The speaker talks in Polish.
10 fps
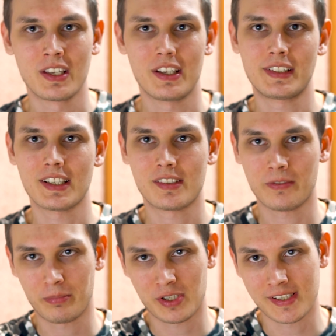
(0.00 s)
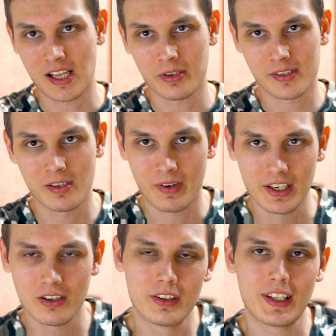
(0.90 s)
I teraz przez
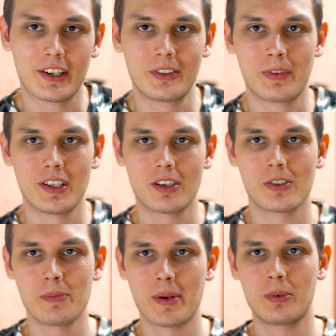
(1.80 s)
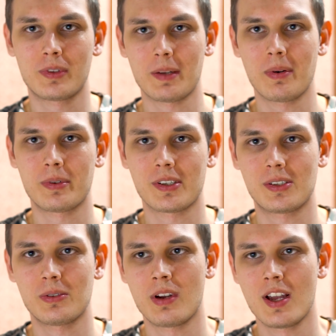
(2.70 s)
nawiązywanie kontaktów, ja nie rozumiem tutaj po
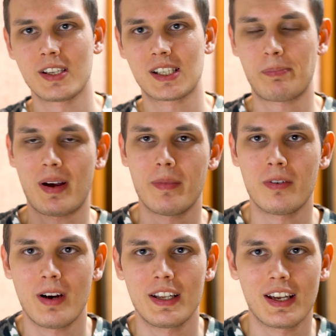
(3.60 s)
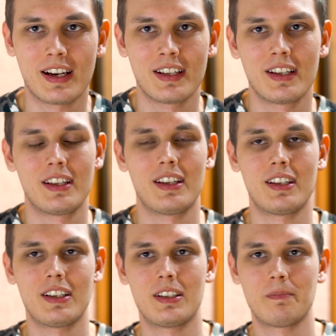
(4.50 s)
prostu spamowania, y,
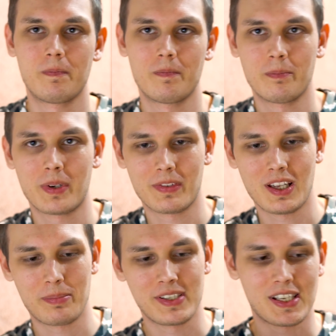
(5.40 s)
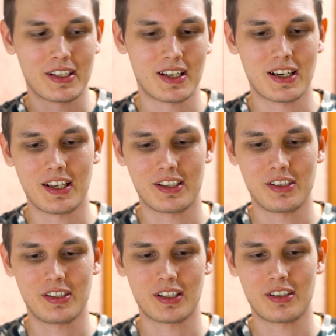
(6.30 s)
prawda, pisania
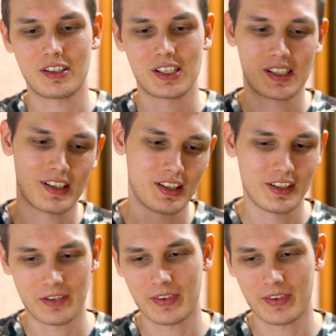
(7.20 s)
jakichś takich seryjnych